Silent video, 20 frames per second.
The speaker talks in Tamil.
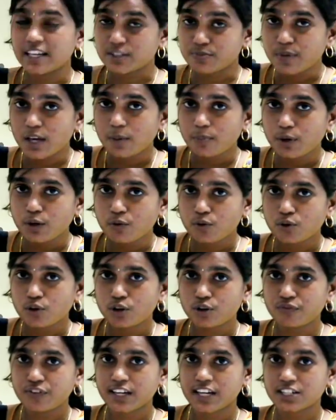எஸ்பிஐபிஓ
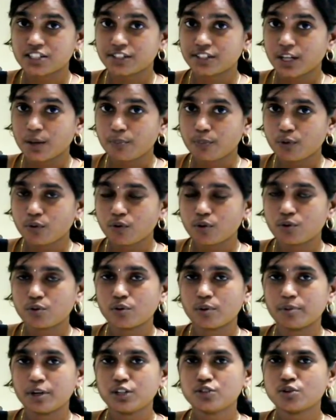நோட்டிஃபிகேஷன் எப்போ
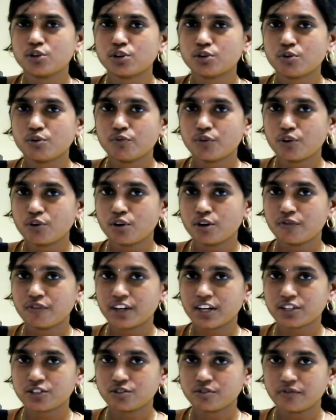வரும் அப்படின்னு சொல்லிட்டு ஒவ்வொரு
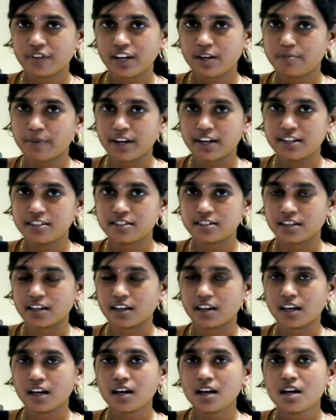நோட்டிஃபிகேஷனும் வெயிட் பண்ணிட்டு
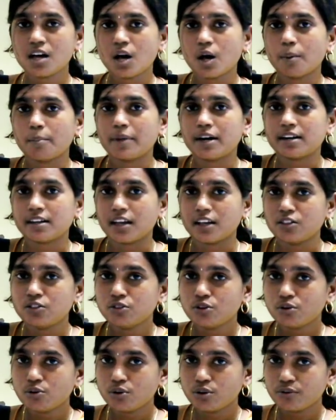இருக்கீங்க பட்
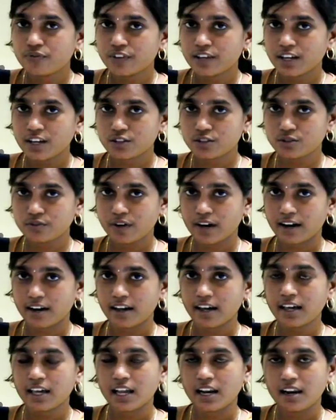எந்த நோட்டிஃபிகேஷன்
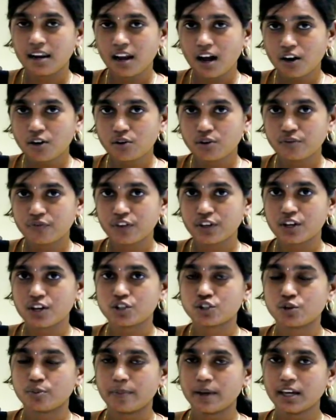வரல எல்லா
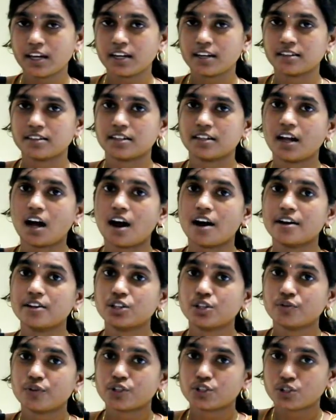நோட்டிஃபிகேஷனுமே கிட்டத்தட்ட
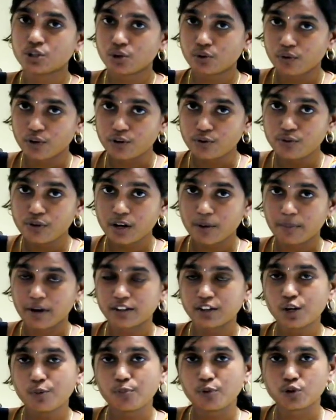அடுத்த வருஷம் வருன்ற
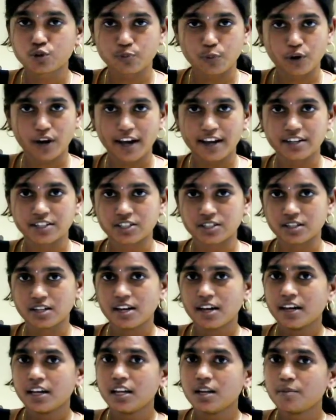மாதிரி போஸ்ட்போன் ஆயிடுச்சு
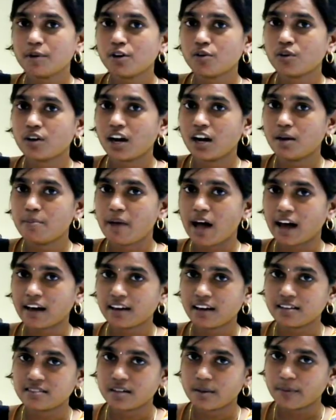இனிமேல் உங்களால்
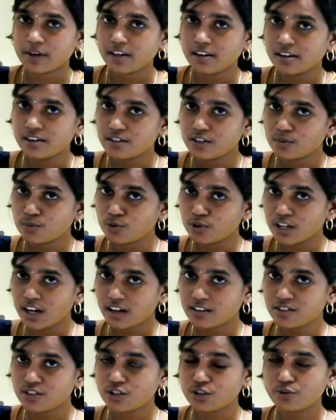பேங்க் எக்ஸாமே எழுத
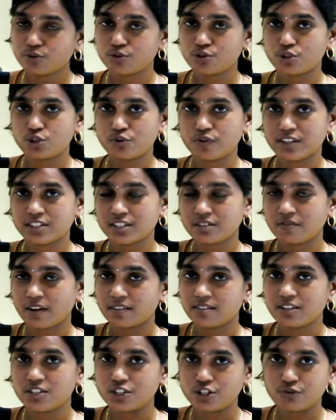முடியாதுன்ற ஒரு சுச்சுவேஷன்
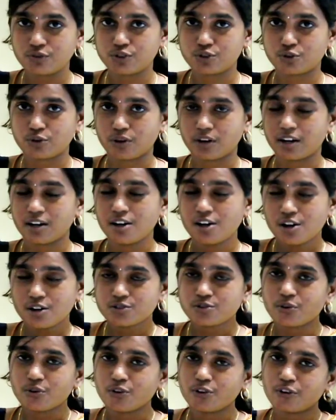வந்துருச்சுன்னு வச்சுக்கோங்க
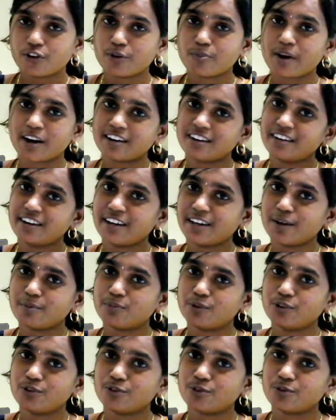ஸோ உங்களோட மனநிலை
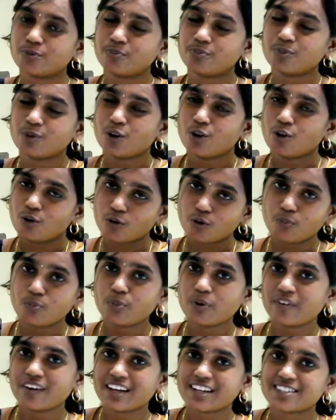எப்படி இருக்கும்
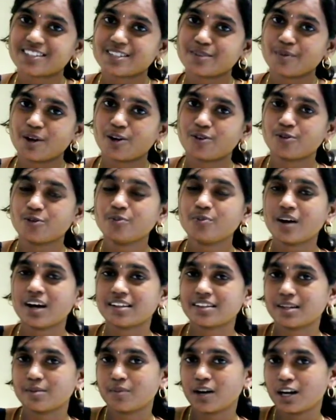ரொம்பவே கஷ்டமாக இருக்கும்
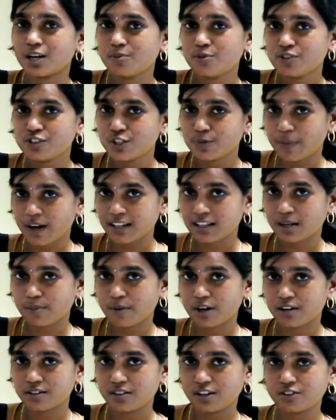அதை நம்ம அனுபவித்து பார்த்தா
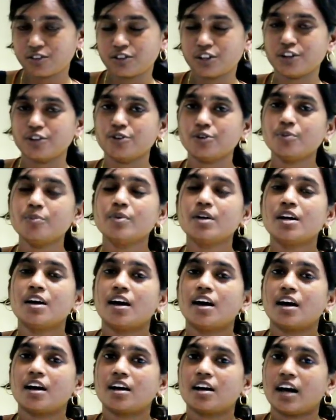மட்டும்தான் தெரியும்
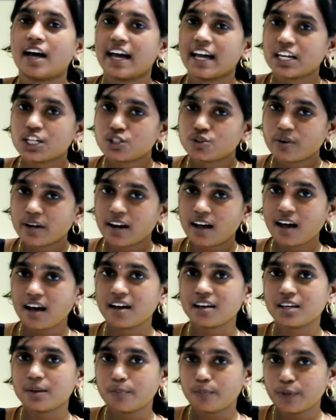
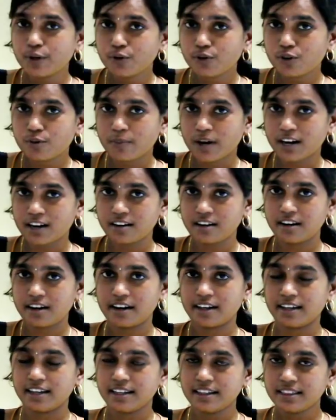ஆக்சுவலாக இப்படி ஒரு ஒரு
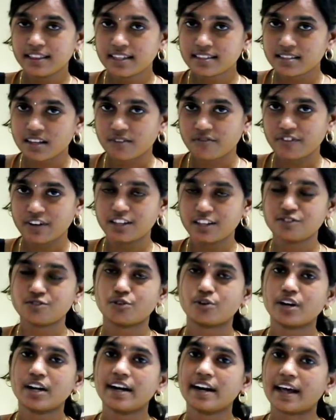மனநிலையில் இந்த
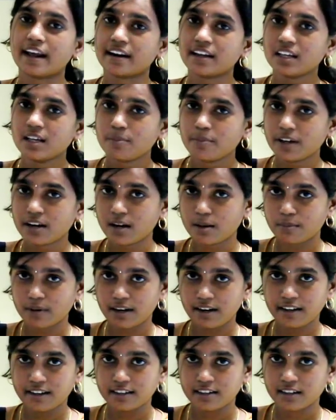சஃபரிங்ஸோட நிறைய பேர்
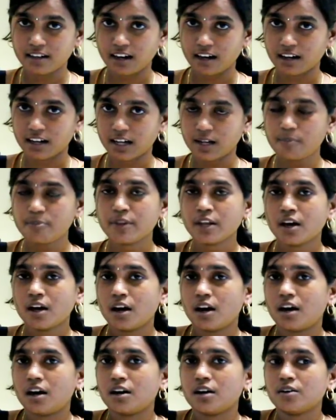நம்மளில் இருக்காங்க
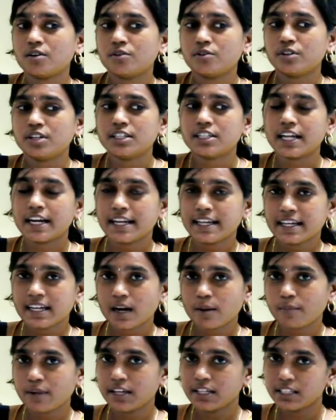ஒரு
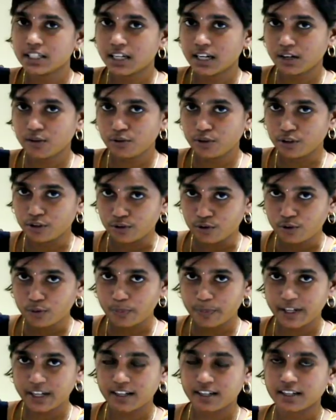டெலிகிராமில் இதுக்குன்னு ஒரு
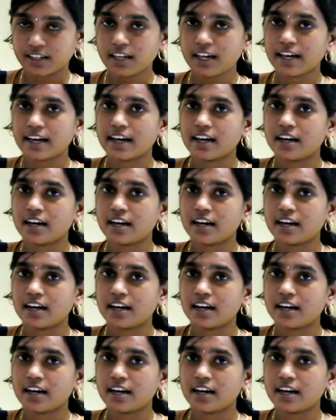குரூப் இருக்குது